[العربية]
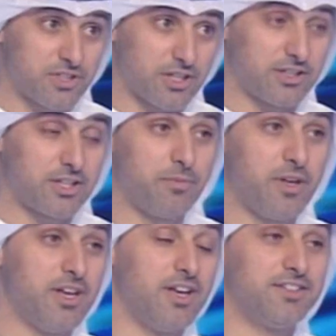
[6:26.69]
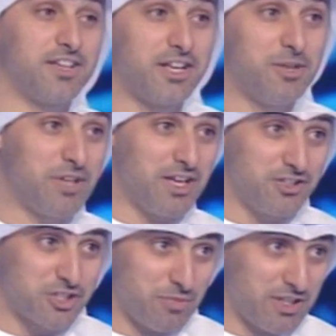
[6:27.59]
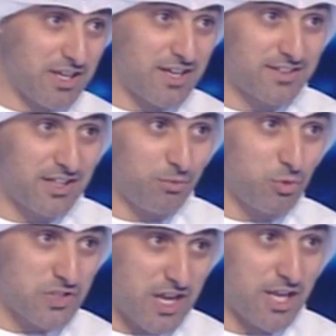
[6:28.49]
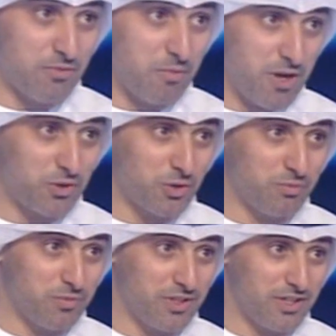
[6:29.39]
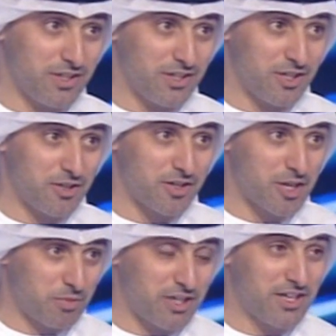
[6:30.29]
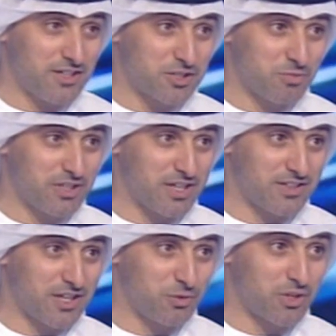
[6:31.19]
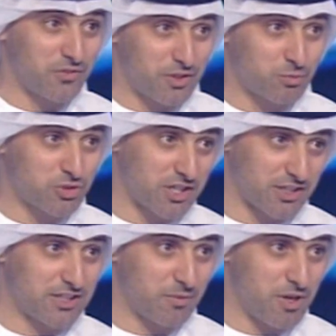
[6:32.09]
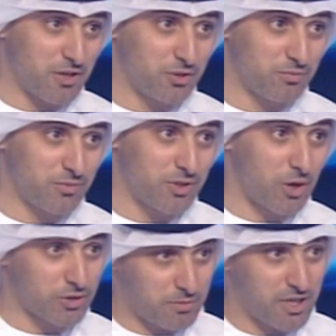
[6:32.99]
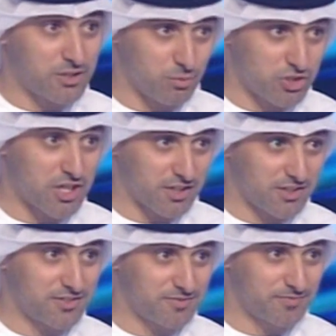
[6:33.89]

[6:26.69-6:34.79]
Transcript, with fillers: صغير طب آه، تكلمت عن الجمعيات المساهمة معكم نعم. آه، خبرينا عن الجمعيات هذه وكيفية مشاركتها معكم أو طبيعة المشاركة